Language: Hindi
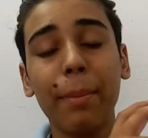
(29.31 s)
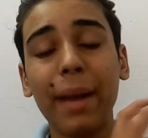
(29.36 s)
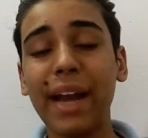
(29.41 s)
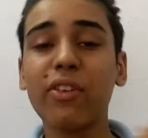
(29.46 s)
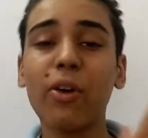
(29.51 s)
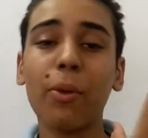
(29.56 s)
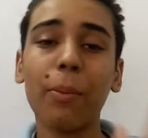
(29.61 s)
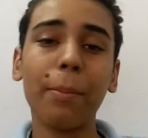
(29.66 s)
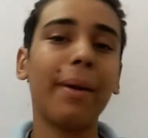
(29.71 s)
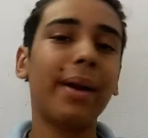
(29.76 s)

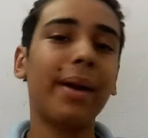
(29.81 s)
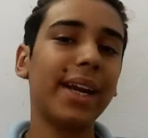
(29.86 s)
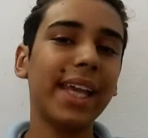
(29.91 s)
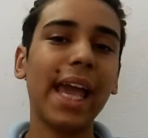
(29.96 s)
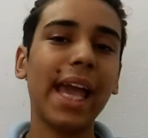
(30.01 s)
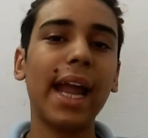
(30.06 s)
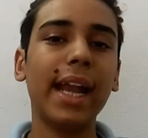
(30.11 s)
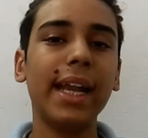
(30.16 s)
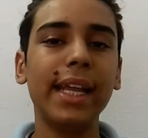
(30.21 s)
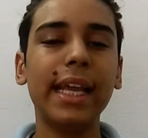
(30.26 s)
प्लेटफॉर्म
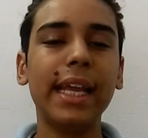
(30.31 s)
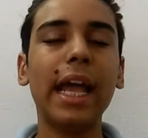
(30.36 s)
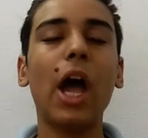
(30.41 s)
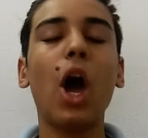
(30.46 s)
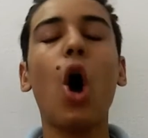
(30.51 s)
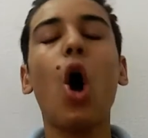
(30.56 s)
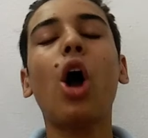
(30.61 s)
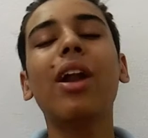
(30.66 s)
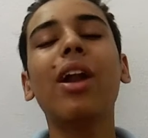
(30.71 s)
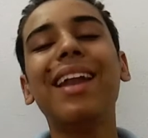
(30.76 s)
बढ़िया है ठीक
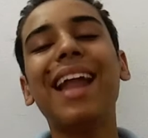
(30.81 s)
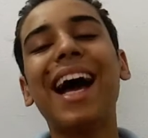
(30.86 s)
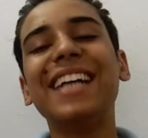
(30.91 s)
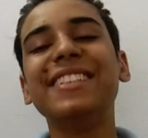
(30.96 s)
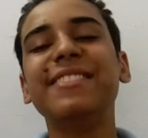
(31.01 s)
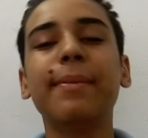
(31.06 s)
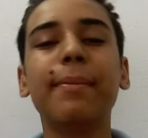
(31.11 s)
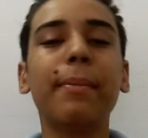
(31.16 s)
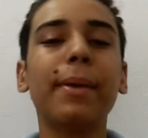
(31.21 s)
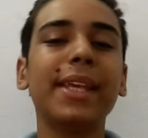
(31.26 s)
है और
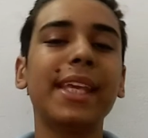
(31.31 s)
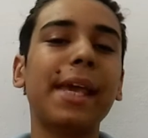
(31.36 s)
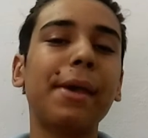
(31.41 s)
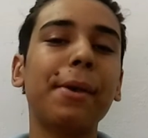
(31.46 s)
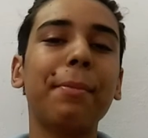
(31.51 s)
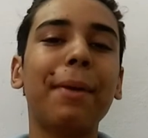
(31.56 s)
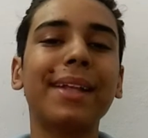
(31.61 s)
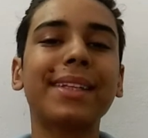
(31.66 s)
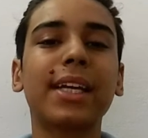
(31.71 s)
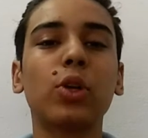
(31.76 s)
लास्ट में मैं
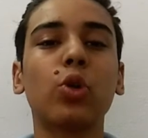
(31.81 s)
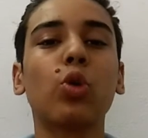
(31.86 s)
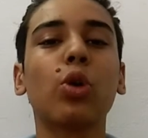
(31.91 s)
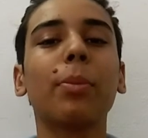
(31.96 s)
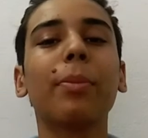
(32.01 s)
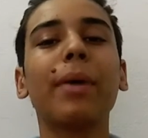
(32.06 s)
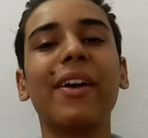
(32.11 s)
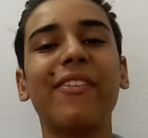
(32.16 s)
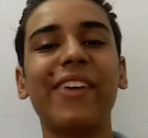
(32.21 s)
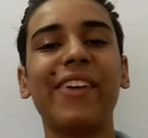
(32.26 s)
ये भी बात
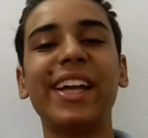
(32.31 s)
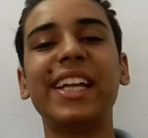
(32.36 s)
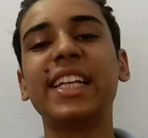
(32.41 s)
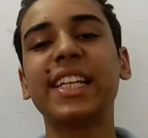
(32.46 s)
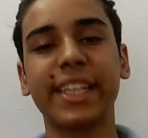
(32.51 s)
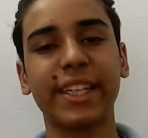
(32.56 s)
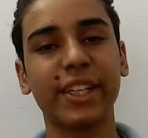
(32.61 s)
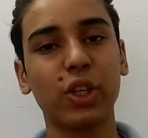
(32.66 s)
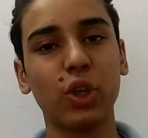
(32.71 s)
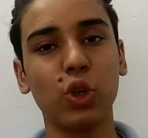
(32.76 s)
करूँगी मैं
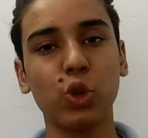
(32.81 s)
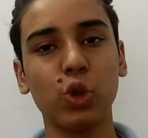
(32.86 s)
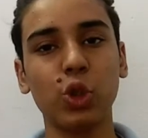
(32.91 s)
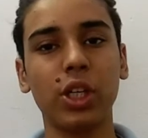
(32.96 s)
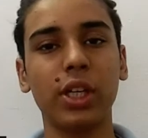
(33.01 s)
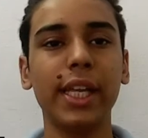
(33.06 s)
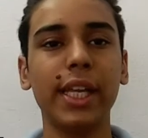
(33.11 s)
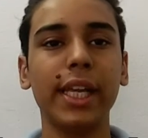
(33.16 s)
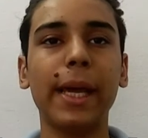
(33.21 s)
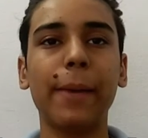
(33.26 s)
फाइनल
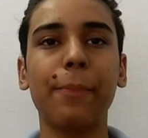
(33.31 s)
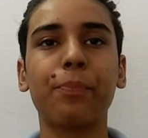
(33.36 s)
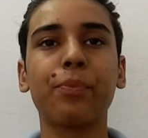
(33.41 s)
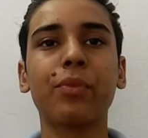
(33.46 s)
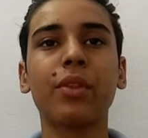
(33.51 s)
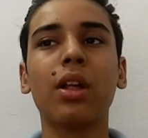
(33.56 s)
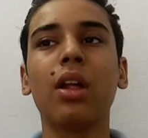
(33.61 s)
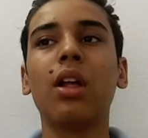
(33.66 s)
कंक्लूजन ठीक है